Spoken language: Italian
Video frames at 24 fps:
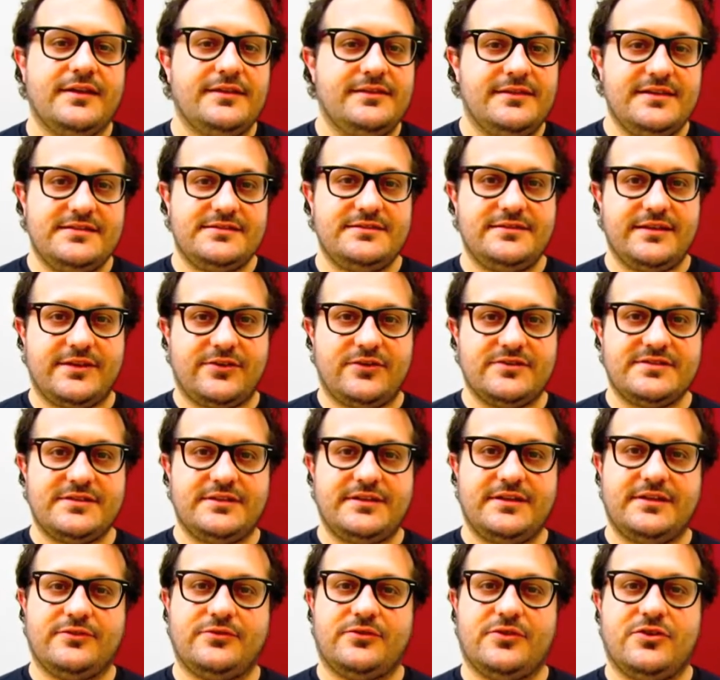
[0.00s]
desiderose
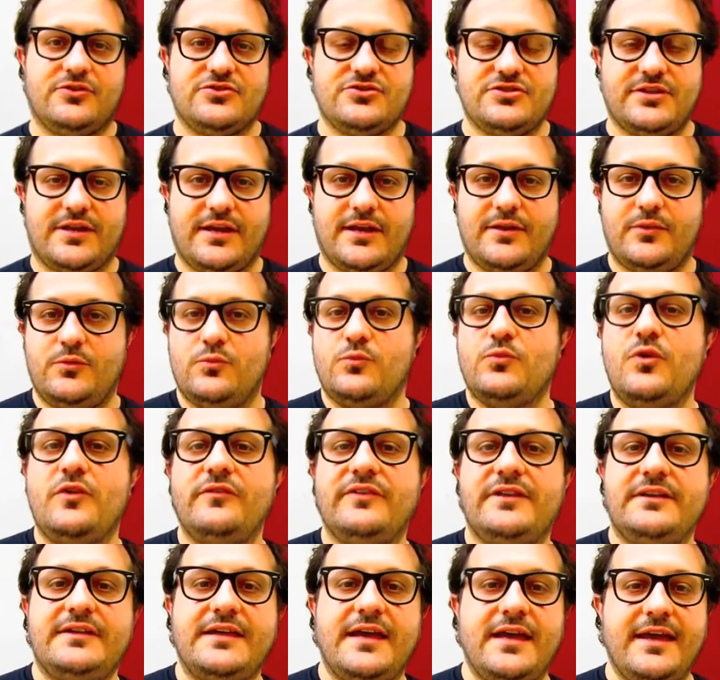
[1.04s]
di conoscere
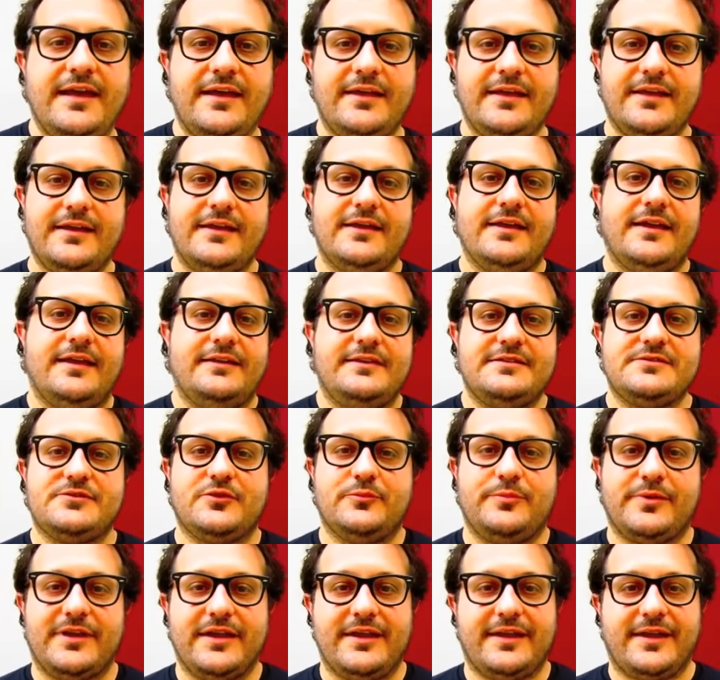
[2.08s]
nuove idee e di
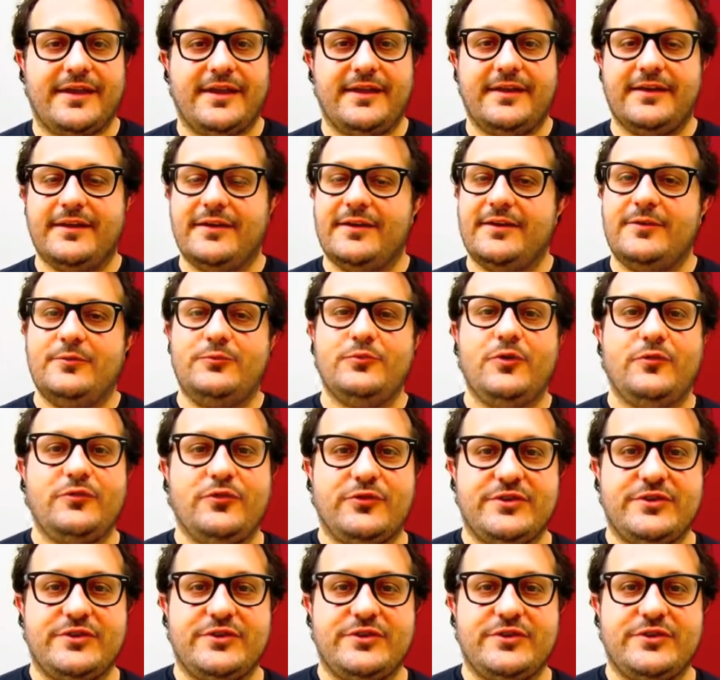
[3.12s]
scoprire nuovi